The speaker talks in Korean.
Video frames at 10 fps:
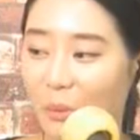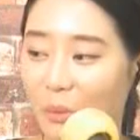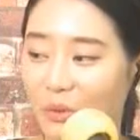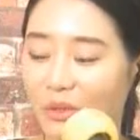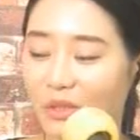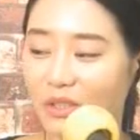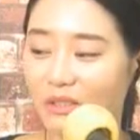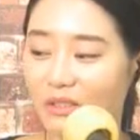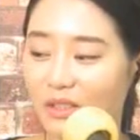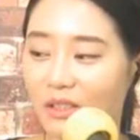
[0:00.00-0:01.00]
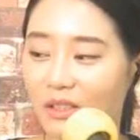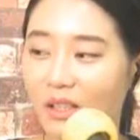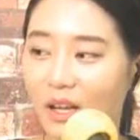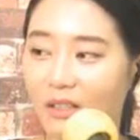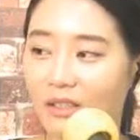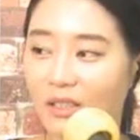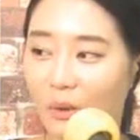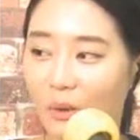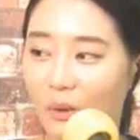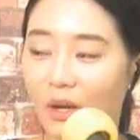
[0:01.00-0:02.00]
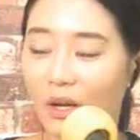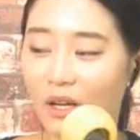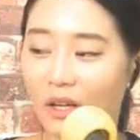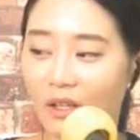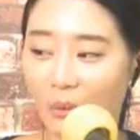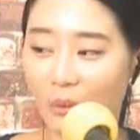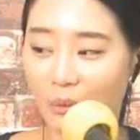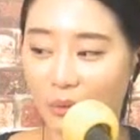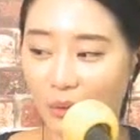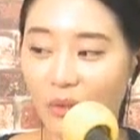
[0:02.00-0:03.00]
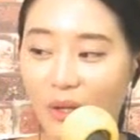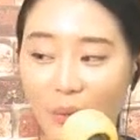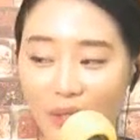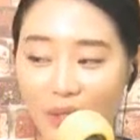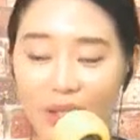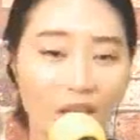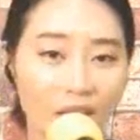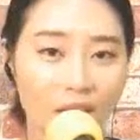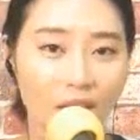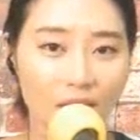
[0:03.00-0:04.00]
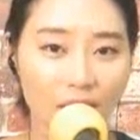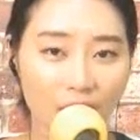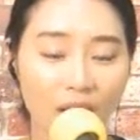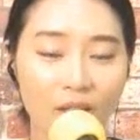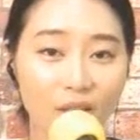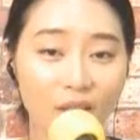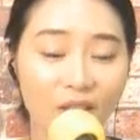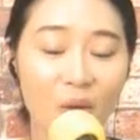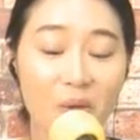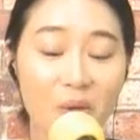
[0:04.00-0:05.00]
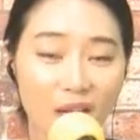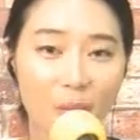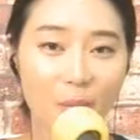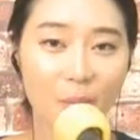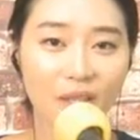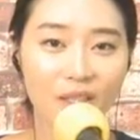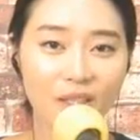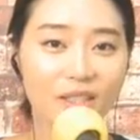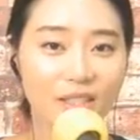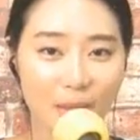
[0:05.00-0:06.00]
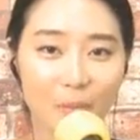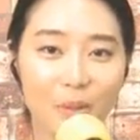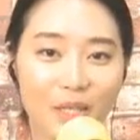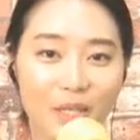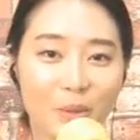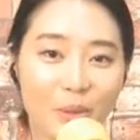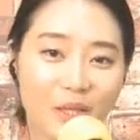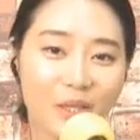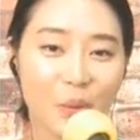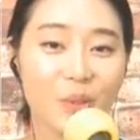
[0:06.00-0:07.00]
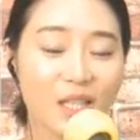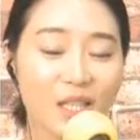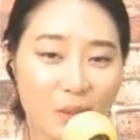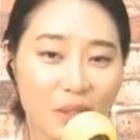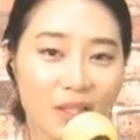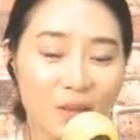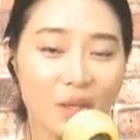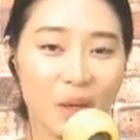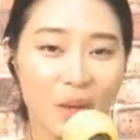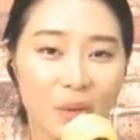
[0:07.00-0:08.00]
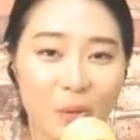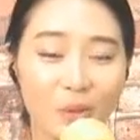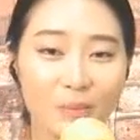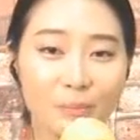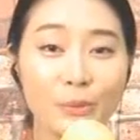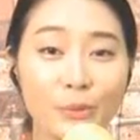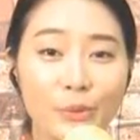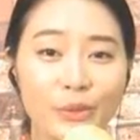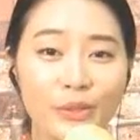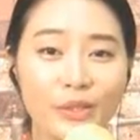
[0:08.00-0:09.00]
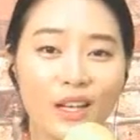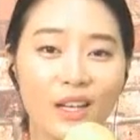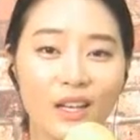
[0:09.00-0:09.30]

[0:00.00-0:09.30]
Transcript: 뭐 저는 이때 당시 영화가 어떤 내용이다 이렇게 딱 기억나기보다는 그 장면이 굉장히 많이 기억나요. 그리고 그 푸른